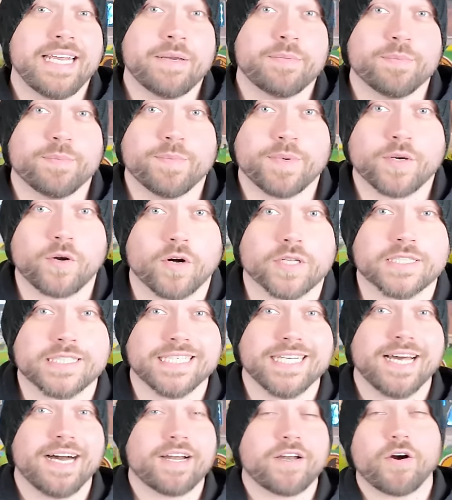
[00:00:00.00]
ihr Lieben,
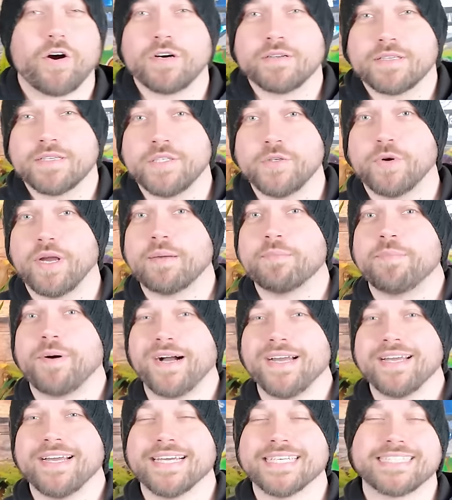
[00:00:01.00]
Godzilla Kong The New
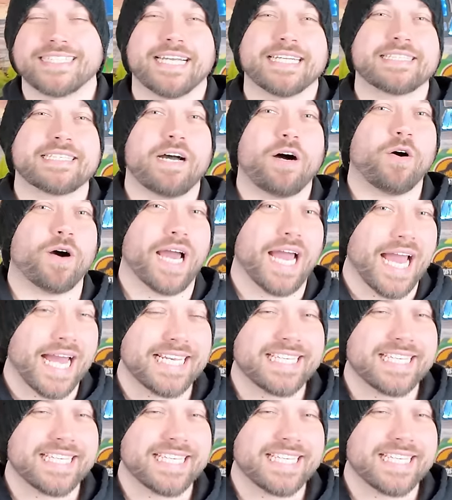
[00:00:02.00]
Empire ist jetzt auch